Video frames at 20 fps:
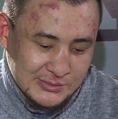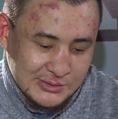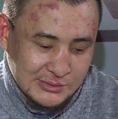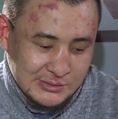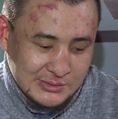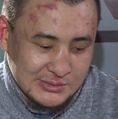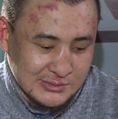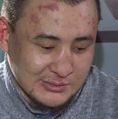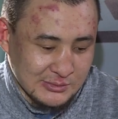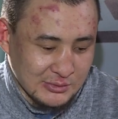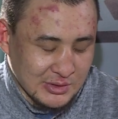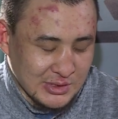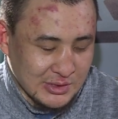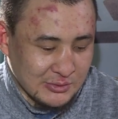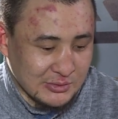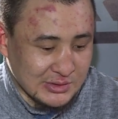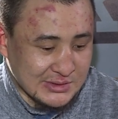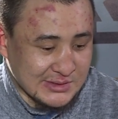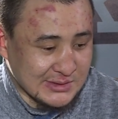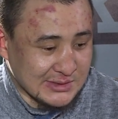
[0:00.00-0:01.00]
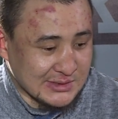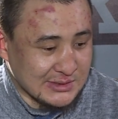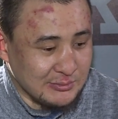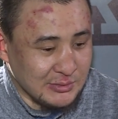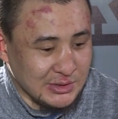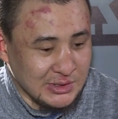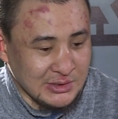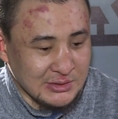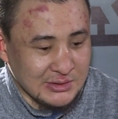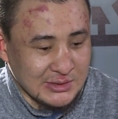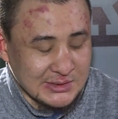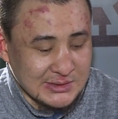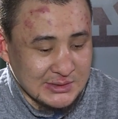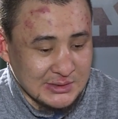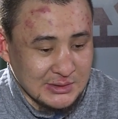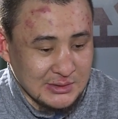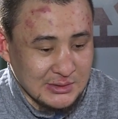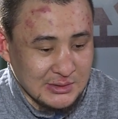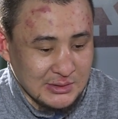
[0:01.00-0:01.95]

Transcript: все руководство сменилось,